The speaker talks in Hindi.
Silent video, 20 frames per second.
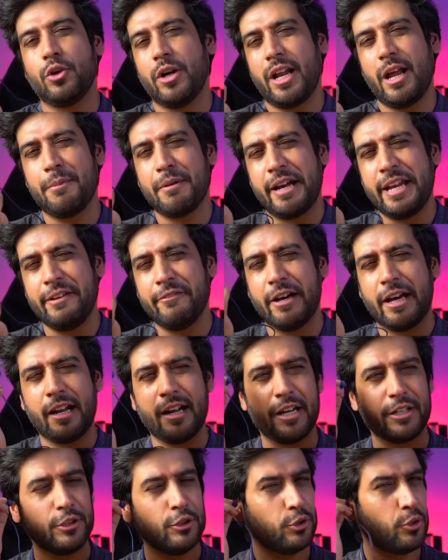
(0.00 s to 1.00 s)
अगर आप रनिंग वगैरह
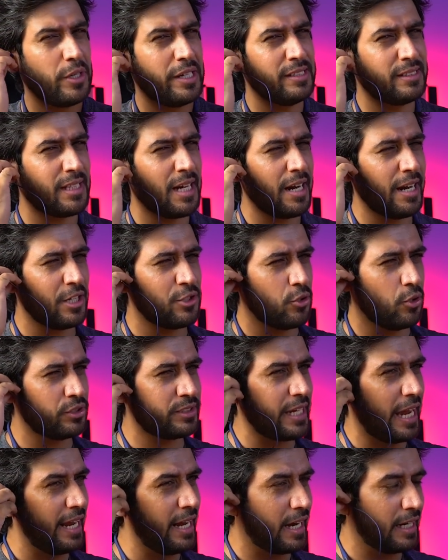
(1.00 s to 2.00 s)
करते हो तो इस तरह का जो
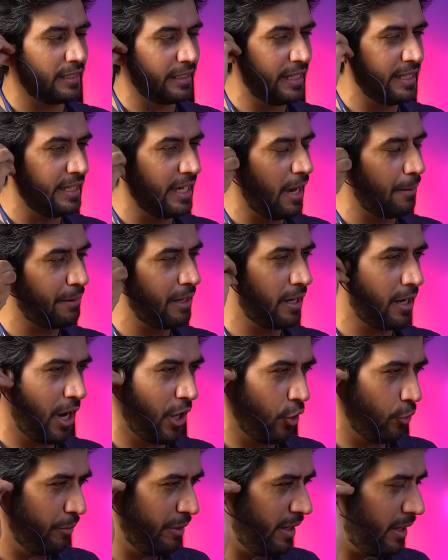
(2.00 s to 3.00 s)
स्टाइल रहता है ये आपके
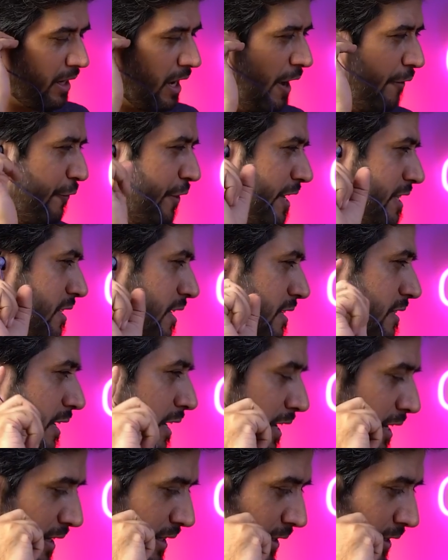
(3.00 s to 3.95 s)
कानों में काफी अच्छे से